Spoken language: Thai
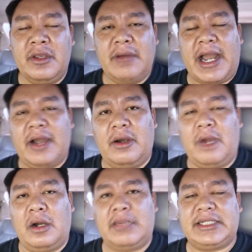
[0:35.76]
บ้างก็
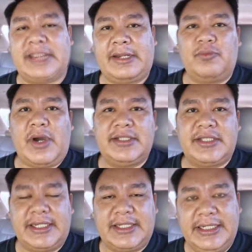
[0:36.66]
บอกว่า7วัน
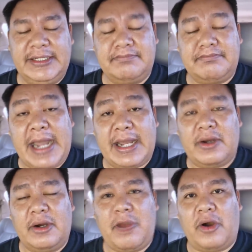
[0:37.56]
7 คืน บ้าง
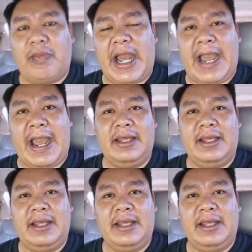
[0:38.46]
ก็บอกว่า